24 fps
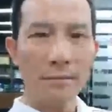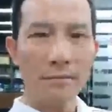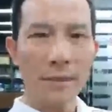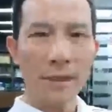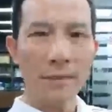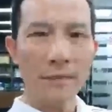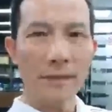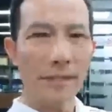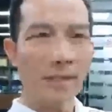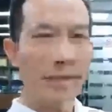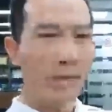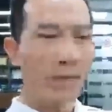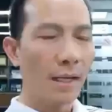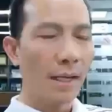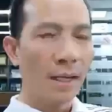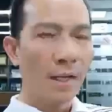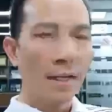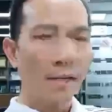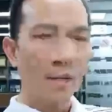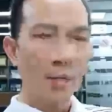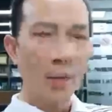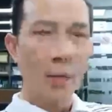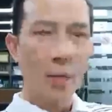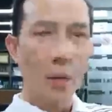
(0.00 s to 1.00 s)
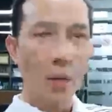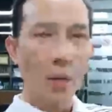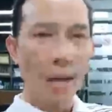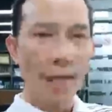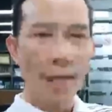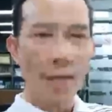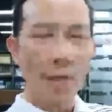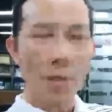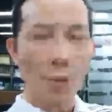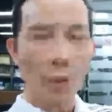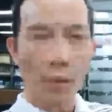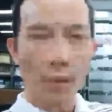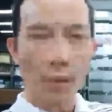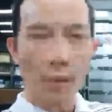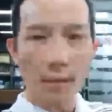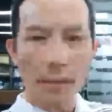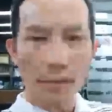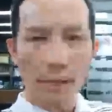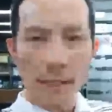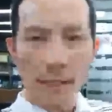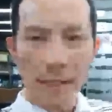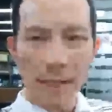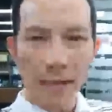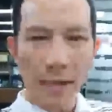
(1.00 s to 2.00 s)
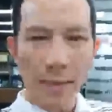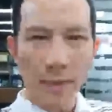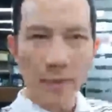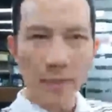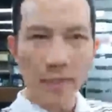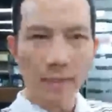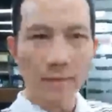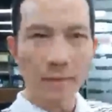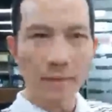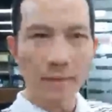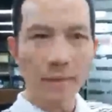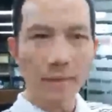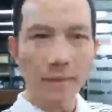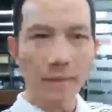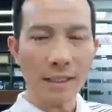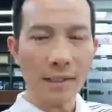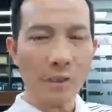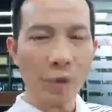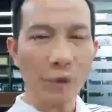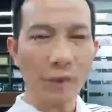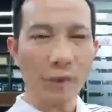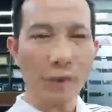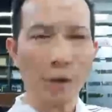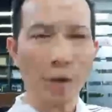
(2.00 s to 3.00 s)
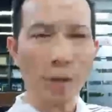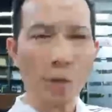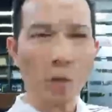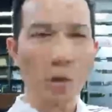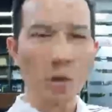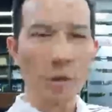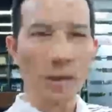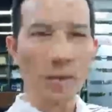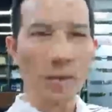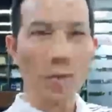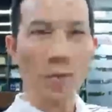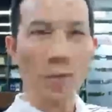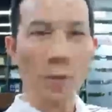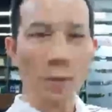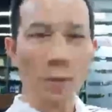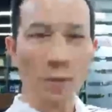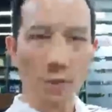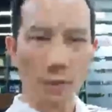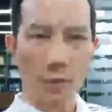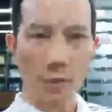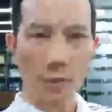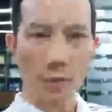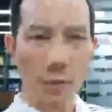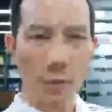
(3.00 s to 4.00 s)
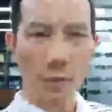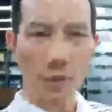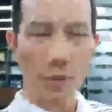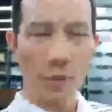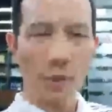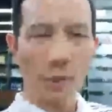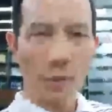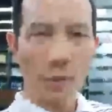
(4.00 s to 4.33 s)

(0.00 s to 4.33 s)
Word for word: Bởi vì dù anh có uy lực thế nào đi chăng nữa thì tôi vẫn có cuộc sống của tôi.